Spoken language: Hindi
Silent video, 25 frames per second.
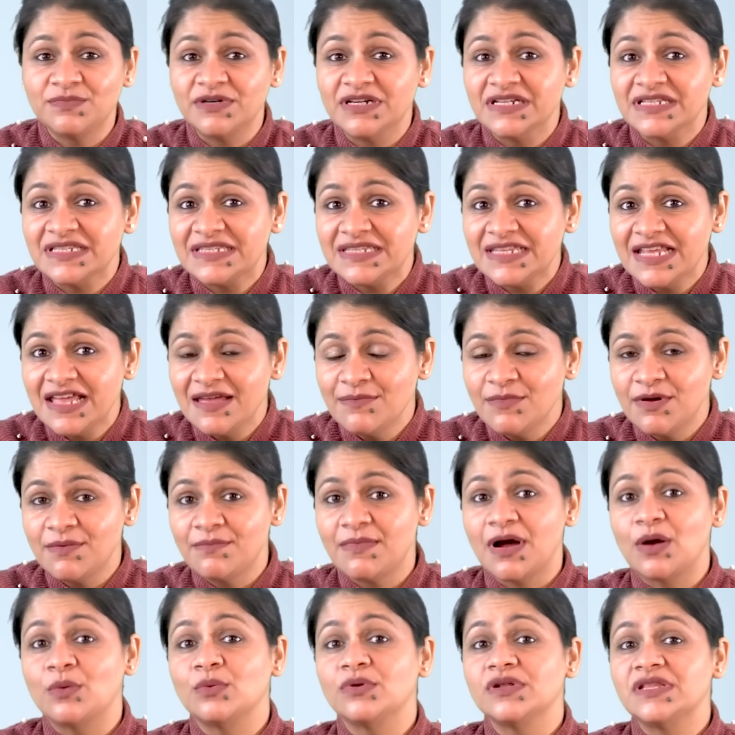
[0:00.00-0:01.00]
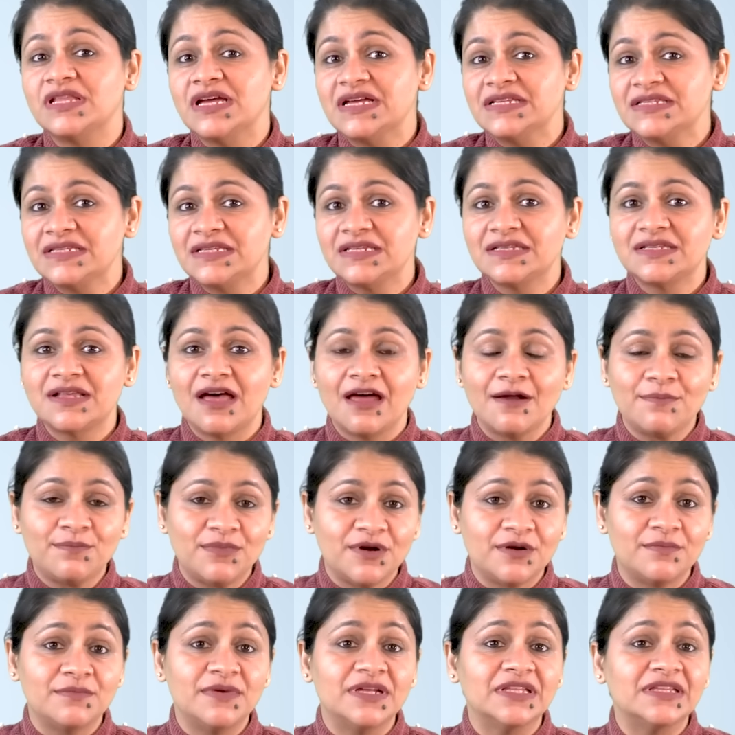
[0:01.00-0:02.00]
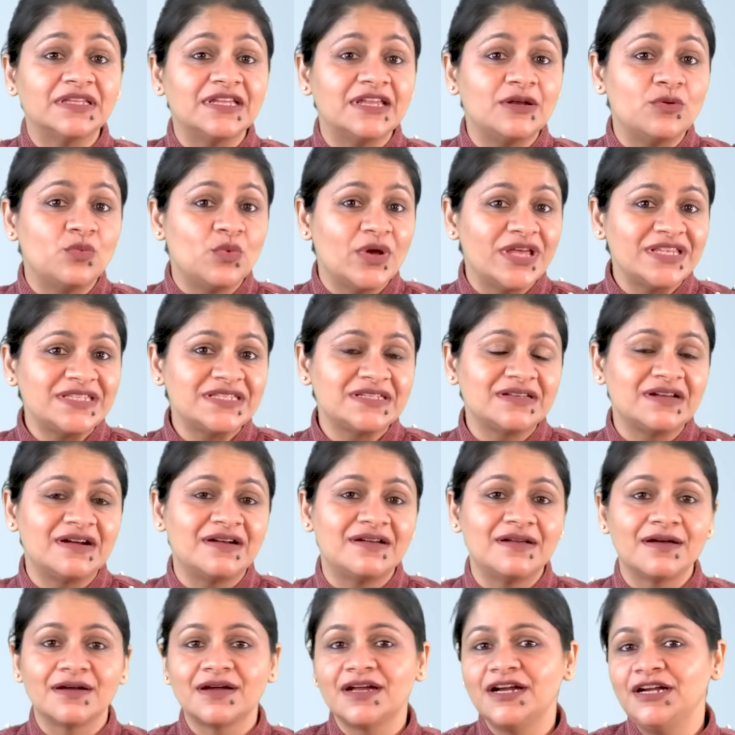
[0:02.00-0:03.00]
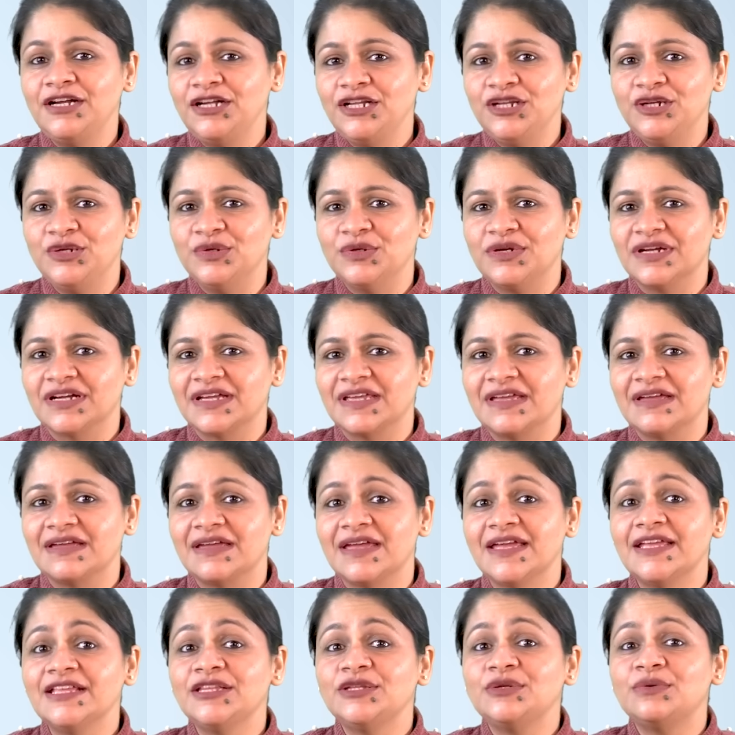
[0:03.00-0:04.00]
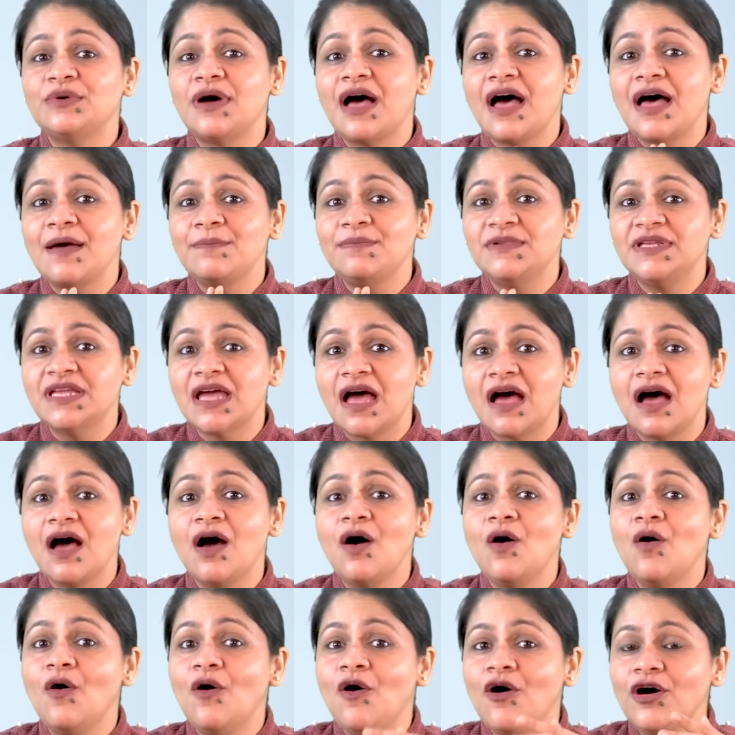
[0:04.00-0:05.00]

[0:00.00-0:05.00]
पर सेम अमाउंट दस हज़ार पर मंथ इन्वेस्ट करना कंटिन्यू रखेंगे तो आप यहाँ